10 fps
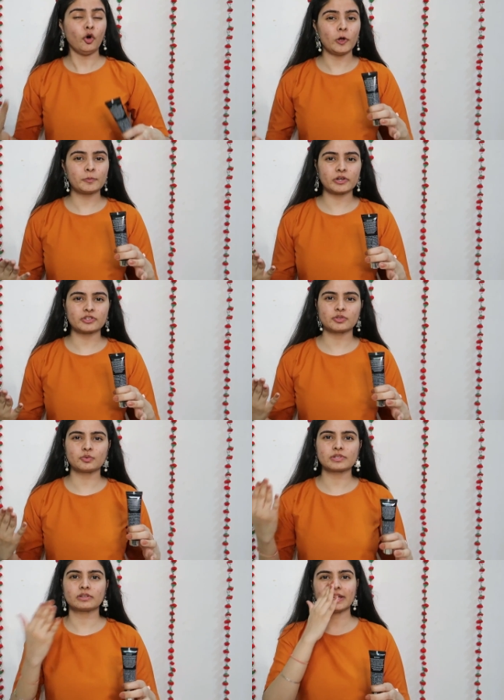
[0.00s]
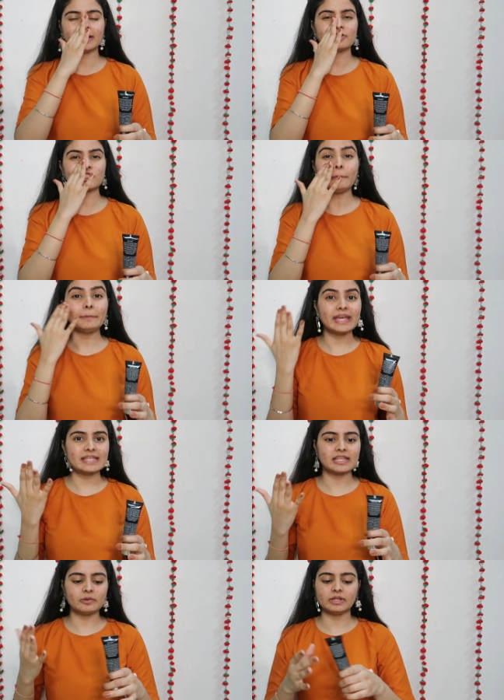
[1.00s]
ऑयल प्रोडक्शन हो सकता है एक अच्छा
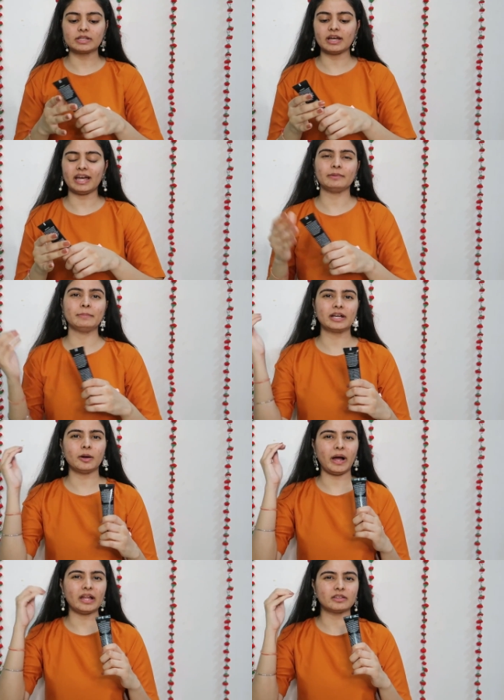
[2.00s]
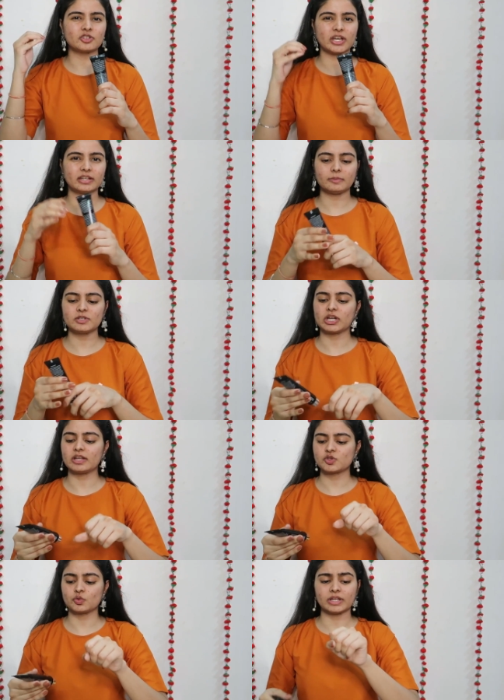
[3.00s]
बेस नहीं मिलता एंड मेकअप अंदर जाने का भी
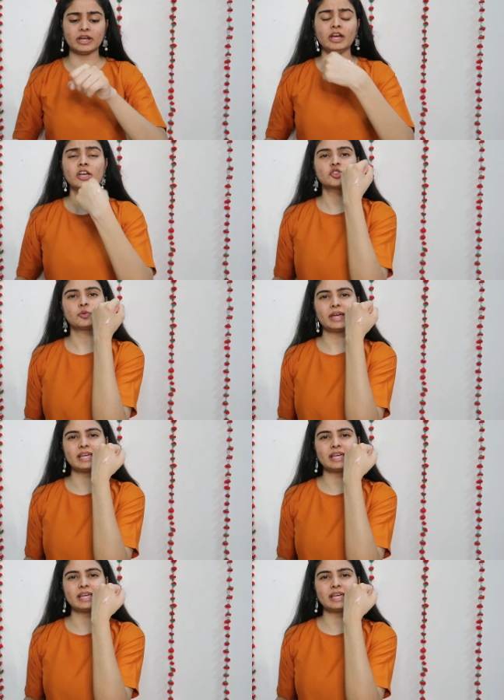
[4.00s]
चांस होता है सो so,